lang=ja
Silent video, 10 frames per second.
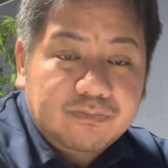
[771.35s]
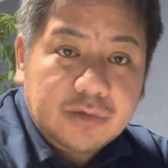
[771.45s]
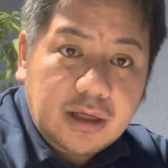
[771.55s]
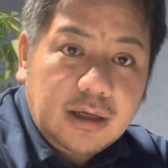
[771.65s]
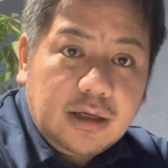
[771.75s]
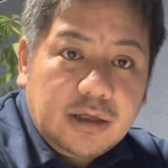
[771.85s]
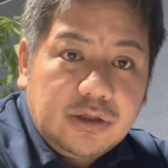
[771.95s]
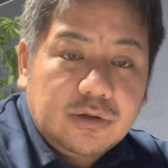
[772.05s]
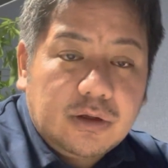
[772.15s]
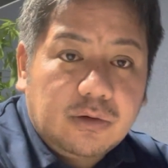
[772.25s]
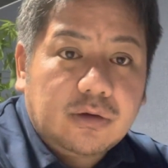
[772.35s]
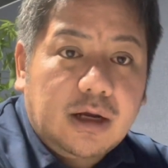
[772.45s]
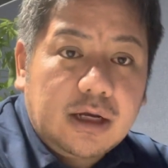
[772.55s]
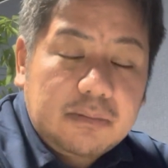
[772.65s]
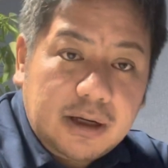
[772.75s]
ね、いうようなこと
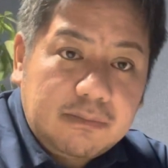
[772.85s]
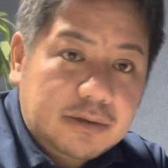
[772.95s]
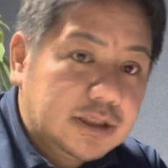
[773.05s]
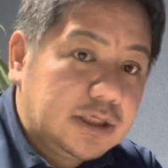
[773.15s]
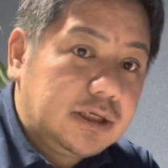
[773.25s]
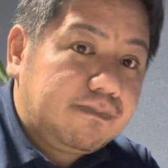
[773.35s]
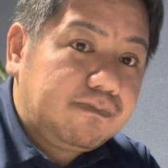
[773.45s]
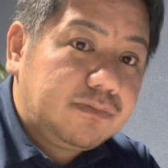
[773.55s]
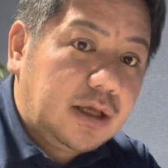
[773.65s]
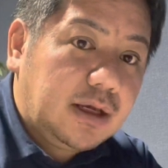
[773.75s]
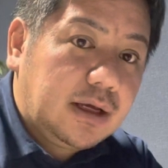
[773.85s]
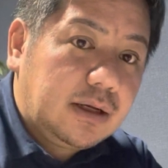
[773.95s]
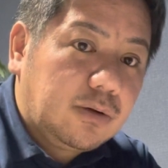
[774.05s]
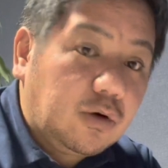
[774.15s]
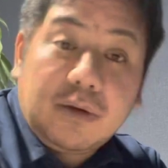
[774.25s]
があれば、まあ、ぜひ、ね、あ
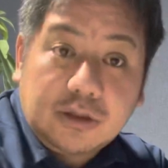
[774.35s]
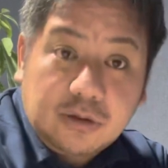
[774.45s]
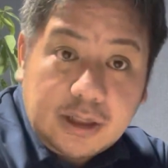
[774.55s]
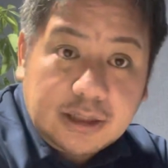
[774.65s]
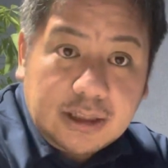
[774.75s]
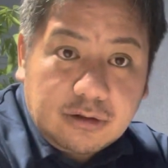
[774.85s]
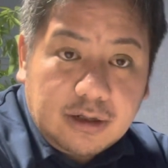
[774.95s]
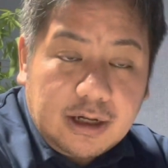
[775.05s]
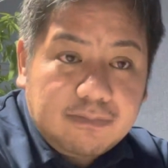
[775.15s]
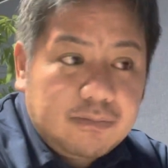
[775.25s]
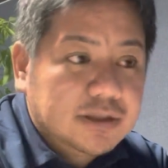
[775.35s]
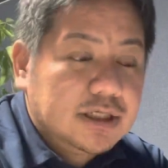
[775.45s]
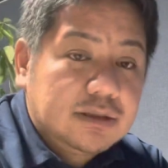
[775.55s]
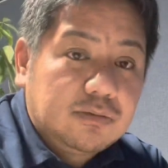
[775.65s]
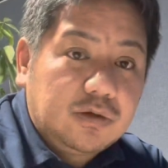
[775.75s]
のコメントであったりとか
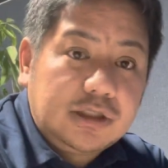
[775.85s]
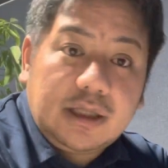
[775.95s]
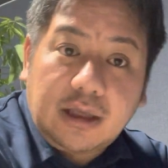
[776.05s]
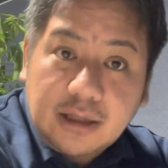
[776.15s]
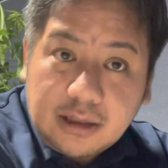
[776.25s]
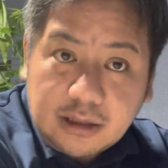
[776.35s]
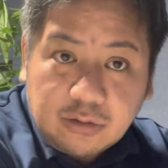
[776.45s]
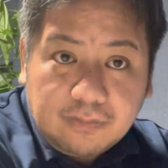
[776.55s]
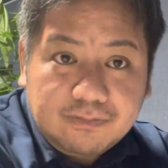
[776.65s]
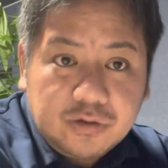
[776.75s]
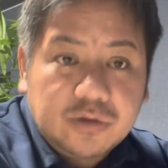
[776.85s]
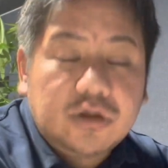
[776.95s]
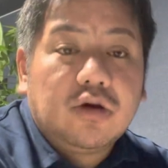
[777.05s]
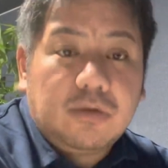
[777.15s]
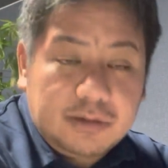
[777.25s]
メッセージもいただけたらなというふう
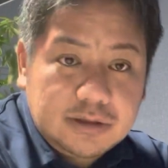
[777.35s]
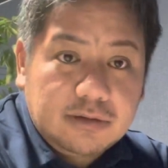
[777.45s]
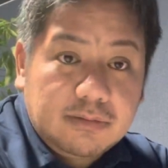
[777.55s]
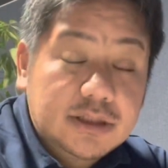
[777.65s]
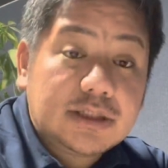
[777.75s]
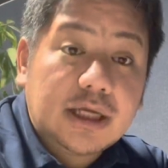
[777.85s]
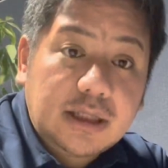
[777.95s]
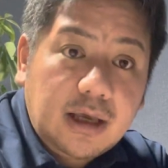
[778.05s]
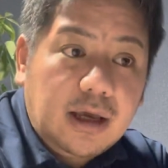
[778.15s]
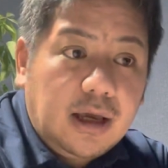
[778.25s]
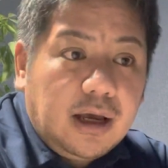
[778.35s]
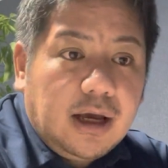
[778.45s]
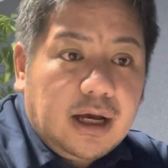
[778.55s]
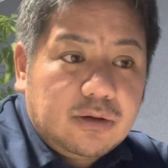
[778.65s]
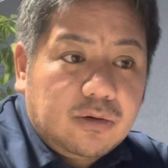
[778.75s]
に思います、まあ、実際ね
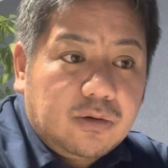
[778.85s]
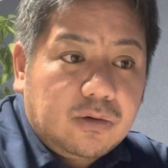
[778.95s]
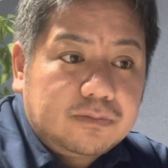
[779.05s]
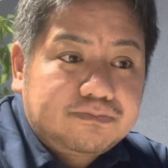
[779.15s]
あの